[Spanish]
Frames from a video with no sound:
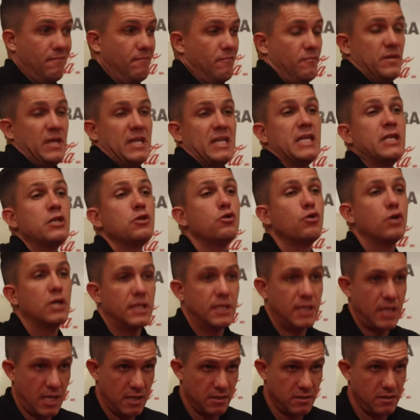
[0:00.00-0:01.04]
viniendo
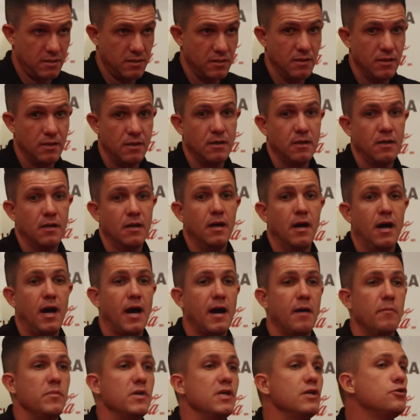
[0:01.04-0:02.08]
detrás.
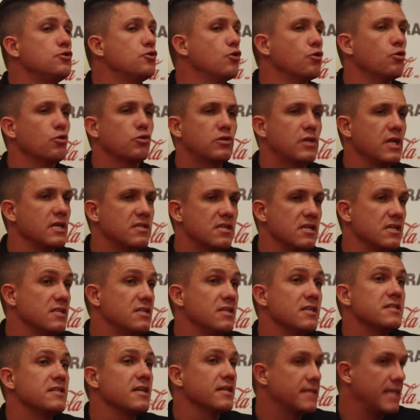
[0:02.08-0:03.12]
A mí, yo no te sé
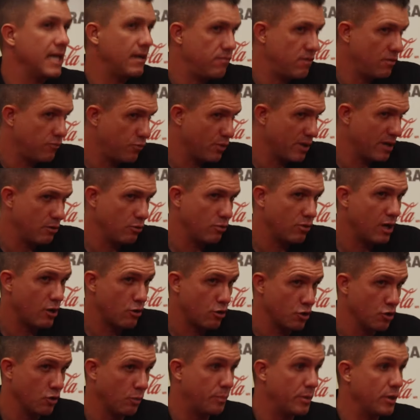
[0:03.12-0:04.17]
si se estaba fuera del lugar o
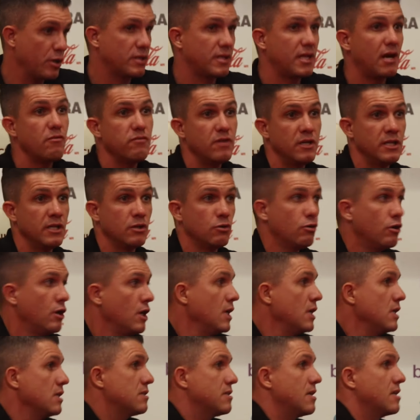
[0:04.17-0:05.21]
no, pero está viniendo.
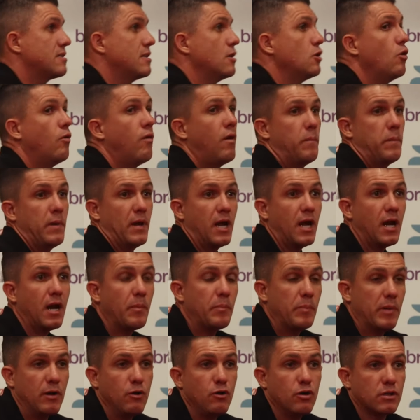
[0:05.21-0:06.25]
Salcedo va a pegar la
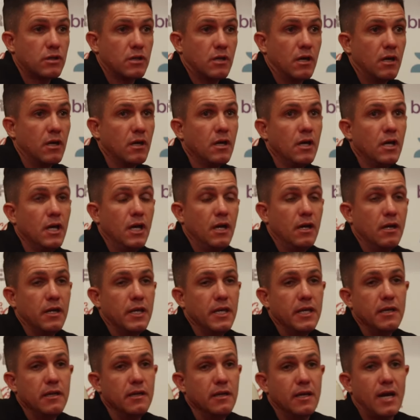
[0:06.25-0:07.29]
pelota
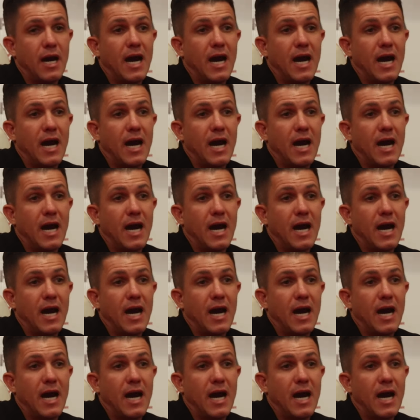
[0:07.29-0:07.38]
y